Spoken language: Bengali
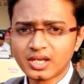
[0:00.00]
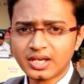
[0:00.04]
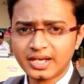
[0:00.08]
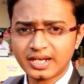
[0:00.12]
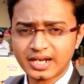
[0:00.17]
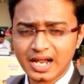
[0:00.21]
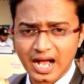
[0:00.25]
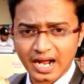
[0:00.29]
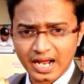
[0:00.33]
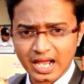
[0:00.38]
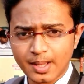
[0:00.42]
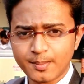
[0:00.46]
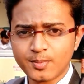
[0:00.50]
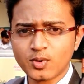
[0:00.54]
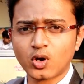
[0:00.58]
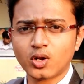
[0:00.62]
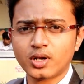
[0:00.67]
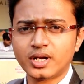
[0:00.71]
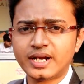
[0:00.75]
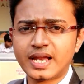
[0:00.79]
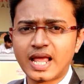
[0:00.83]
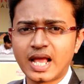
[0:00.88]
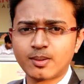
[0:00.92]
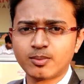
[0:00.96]
এর আগে আমি
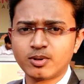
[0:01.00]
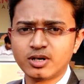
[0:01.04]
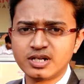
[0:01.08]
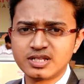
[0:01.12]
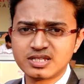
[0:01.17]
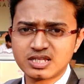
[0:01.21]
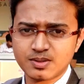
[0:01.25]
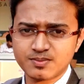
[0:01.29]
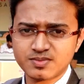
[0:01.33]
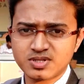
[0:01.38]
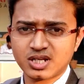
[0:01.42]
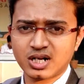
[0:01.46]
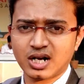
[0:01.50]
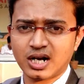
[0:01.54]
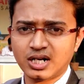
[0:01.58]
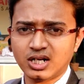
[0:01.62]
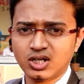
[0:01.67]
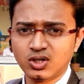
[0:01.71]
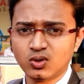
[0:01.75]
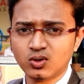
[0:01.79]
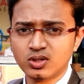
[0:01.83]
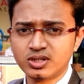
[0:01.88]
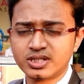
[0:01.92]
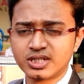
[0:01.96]
অলরেডি একবার নিজামসে
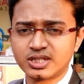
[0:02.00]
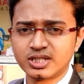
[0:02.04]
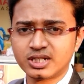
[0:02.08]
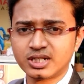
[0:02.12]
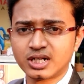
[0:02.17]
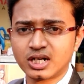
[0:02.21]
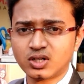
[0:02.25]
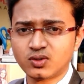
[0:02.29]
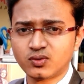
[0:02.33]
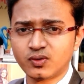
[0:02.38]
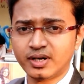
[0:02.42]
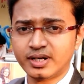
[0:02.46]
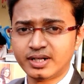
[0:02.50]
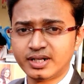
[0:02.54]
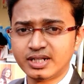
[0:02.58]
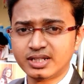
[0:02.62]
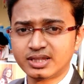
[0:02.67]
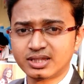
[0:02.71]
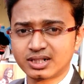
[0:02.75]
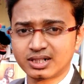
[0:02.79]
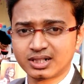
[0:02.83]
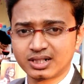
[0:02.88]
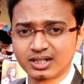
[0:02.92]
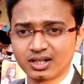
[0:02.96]
কাঠি রোল যেদিনকার টোয়েন্টি
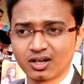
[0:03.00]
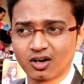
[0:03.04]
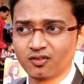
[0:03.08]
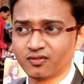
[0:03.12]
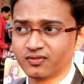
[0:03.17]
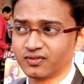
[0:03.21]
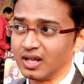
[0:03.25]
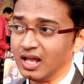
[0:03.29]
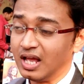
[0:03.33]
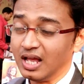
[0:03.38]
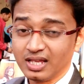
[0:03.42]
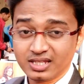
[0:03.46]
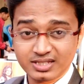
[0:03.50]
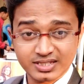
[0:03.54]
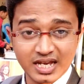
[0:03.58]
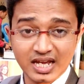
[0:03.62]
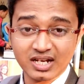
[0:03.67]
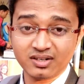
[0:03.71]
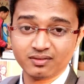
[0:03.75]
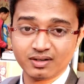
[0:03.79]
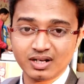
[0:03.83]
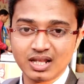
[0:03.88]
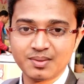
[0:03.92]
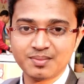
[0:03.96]
থার্ড অফ
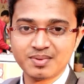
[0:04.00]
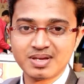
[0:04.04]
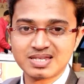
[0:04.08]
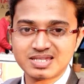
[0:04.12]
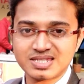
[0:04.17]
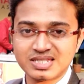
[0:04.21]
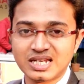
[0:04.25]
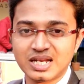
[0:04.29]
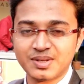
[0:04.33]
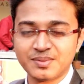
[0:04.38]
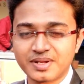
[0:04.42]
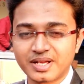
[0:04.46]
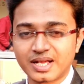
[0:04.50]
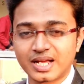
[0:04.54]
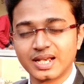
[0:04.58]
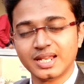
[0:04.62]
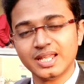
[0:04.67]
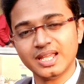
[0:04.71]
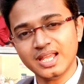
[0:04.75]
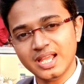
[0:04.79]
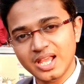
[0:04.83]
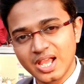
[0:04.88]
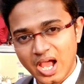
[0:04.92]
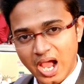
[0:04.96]
জানুয়ারি আমি এসেছিলাম
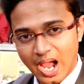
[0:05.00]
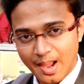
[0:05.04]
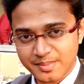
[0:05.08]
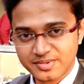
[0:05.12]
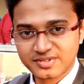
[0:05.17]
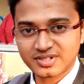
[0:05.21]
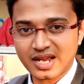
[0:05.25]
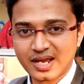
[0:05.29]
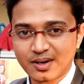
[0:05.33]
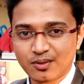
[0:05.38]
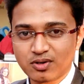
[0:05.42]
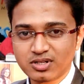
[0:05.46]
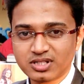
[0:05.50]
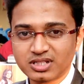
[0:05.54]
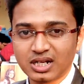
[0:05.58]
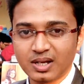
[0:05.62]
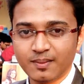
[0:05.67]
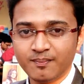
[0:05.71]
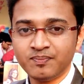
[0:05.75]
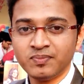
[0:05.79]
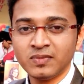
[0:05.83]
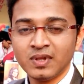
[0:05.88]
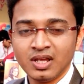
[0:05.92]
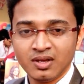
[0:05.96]
এখানে আমি ট্রাই
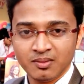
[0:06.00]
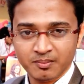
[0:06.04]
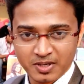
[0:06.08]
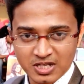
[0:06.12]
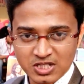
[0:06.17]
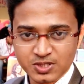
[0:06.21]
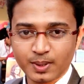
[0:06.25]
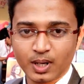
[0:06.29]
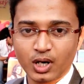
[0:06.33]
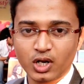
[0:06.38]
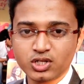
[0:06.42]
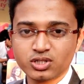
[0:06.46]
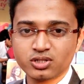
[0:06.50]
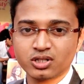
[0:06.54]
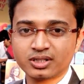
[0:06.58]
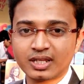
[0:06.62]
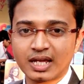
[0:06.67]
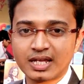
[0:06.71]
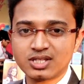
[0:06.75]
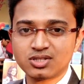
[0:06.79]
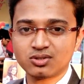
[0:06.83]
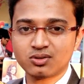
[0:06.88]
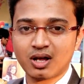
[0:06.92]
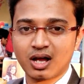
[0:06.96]
করেছিলাম বেশ ভালো ছিল
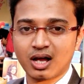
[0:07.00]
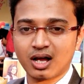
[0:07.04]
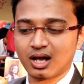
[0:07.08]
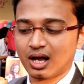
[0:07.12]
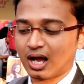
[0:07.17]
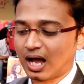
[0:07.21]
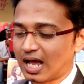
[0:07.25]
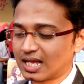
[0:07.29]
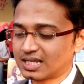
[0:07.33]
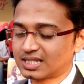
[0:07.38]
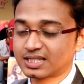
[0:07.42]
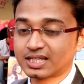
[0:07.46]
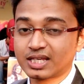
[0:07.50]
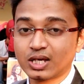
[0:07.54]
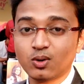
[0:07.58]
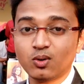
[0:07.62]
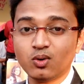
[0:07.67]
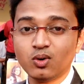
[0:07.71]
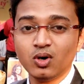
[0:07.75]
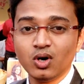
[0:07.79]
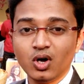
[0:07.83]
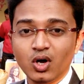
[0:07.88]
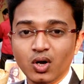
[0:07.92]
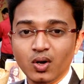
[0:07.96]
তাই জন্য আজকেও
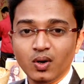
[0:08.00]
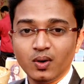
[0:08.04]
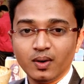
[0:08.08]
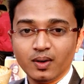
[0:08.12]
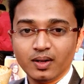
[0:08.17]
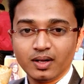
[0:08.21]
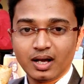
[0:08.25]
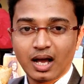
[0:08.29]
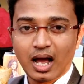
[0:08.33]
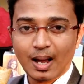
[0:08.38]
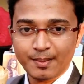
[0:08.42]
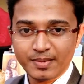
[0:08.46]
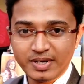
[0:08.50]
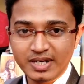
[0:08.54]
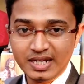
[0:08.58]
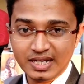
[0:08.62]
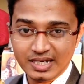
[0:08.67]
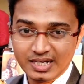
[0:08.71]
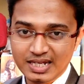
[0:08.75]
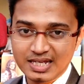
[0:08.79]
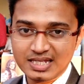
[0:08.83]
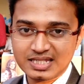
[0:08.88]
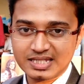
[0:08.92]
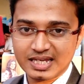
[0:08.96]
আমি
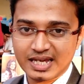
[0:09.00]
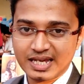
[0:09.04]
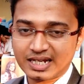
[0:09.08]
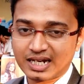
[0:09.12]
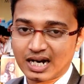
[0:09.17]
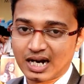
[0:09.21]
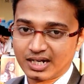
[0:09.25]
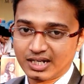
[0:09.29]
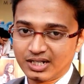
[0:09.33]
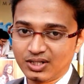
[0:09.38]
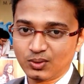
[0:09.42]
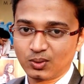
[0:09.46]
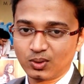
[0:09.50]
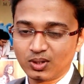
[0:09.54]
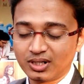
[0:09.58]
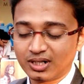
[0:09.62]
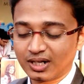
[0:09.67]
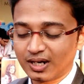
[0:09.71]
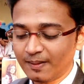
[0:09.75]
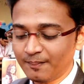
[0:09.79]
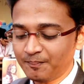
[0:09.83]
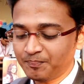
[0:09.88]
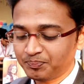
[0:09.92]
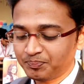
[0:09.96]
নিয়ে নিয়েছি এই কাঠি রোলটা